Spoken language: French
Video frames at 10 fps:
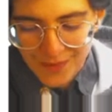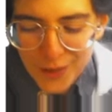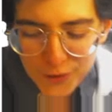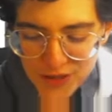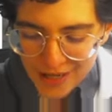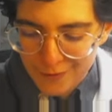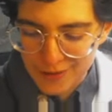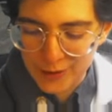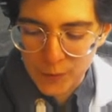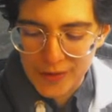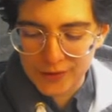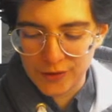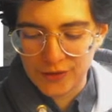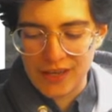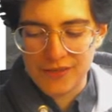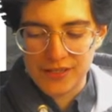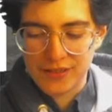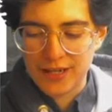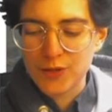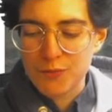Alors déjà, avant la tempête, euh, il y avait
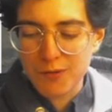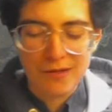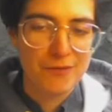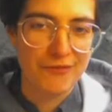euh, quelques problèmes